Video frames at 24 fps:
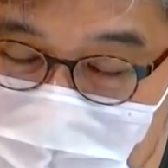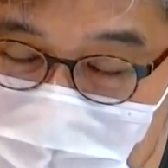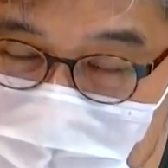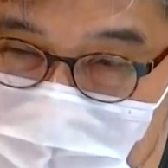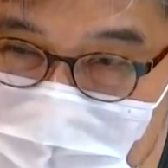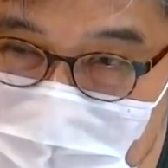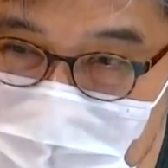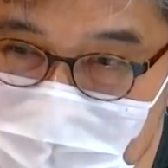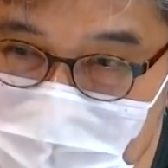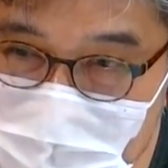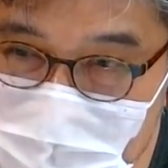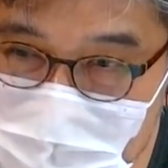
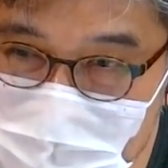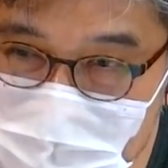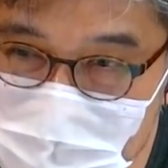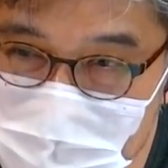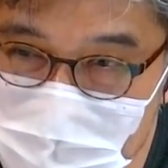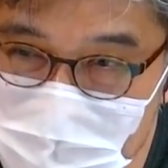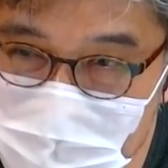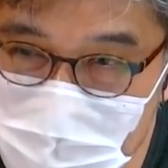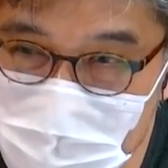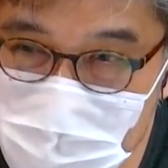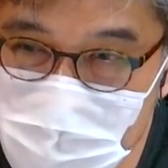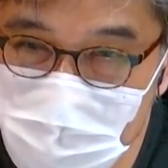왜
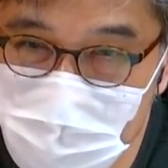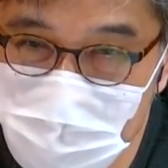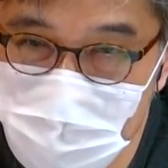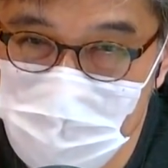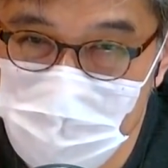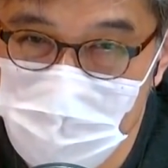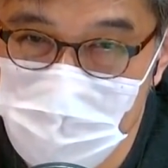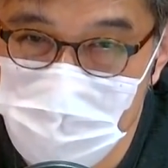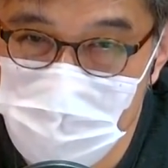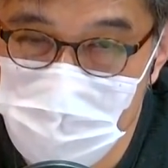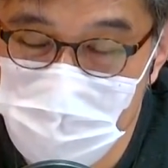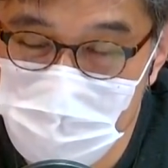그러냐면
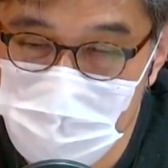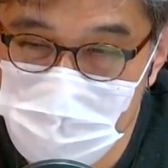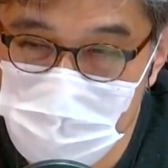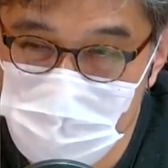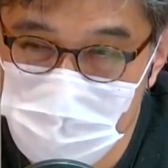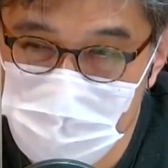뉴스라고 하는 것은